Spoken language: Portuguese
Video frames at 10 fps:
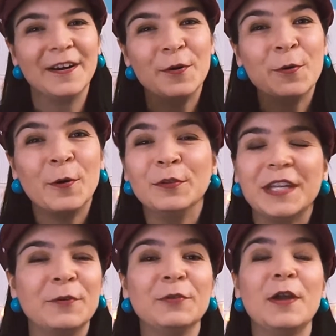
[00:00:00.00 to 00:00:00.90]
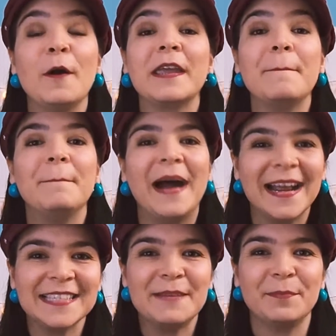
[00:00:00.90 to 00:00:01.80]
O conteúdo é o que
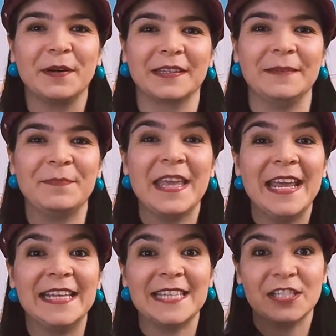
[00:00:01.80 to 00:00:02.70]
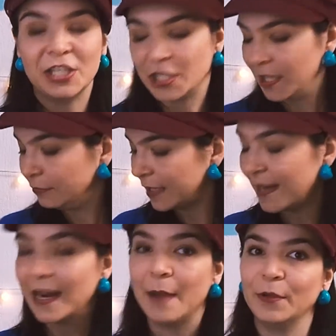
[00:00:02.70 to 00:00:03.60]
mais importa. E se a gente não
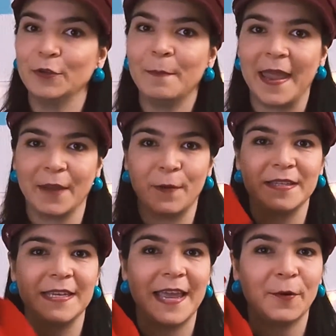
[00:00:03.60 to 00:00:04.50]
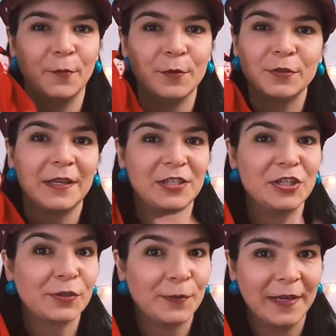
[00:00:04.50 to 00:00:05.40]
treinar muito bem com esse recurso que a
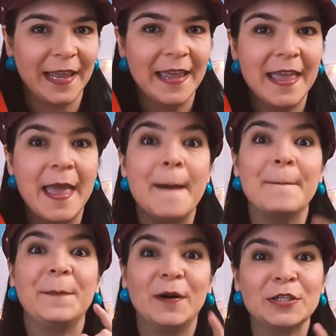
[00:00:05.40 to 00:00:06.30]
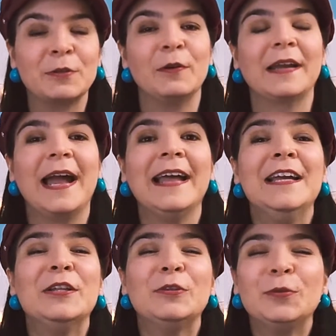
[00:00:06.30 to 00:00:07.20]
gente escolher, pode colocar
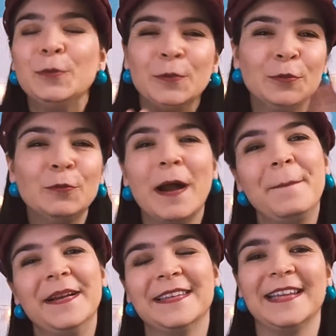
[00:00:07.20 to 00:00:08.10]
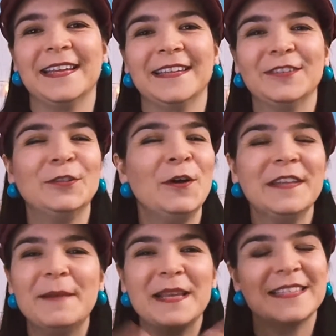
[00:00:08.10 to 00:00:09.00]
tudo a perder
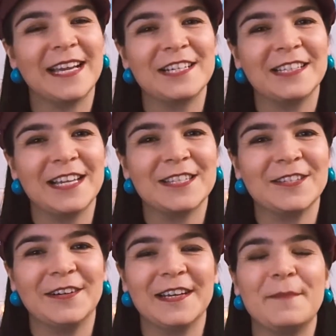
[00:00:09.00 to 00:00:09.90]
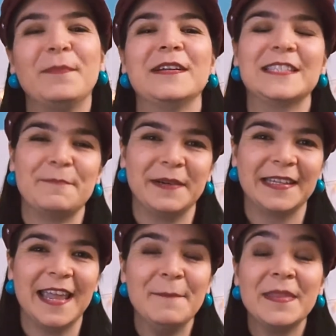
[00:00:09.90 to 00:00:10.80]
toda a mensagem da história pode se
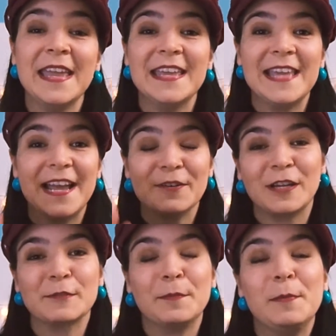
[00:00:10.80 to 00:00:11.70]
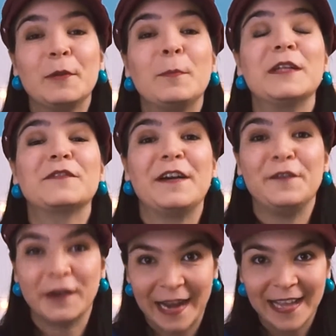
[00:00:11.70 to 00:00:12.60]
perder e aí o nosso público pode ficar
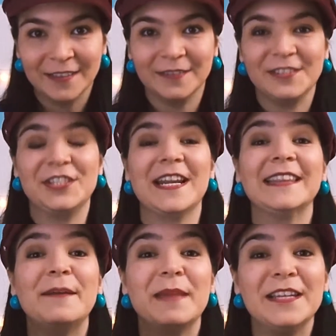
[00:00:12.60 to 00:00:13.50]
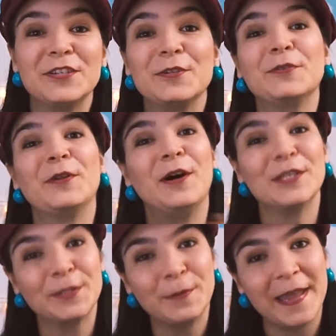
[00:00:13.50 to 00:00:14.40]
focado diretamente no
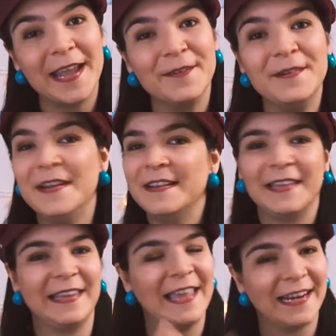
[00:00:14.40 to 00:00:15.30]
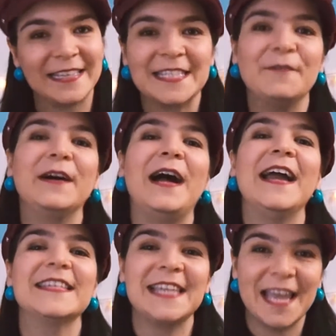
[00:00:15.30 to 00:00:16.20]
nosso erro em relação a,
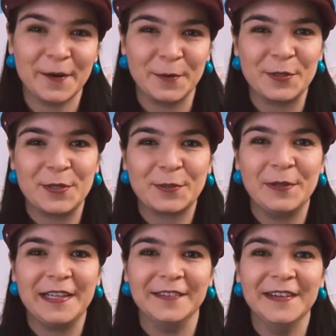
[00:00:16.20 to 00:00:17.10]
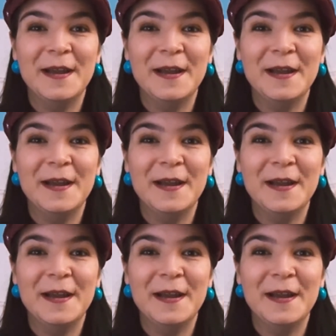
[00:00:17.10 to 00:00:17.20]
a, esse recurso escolhido.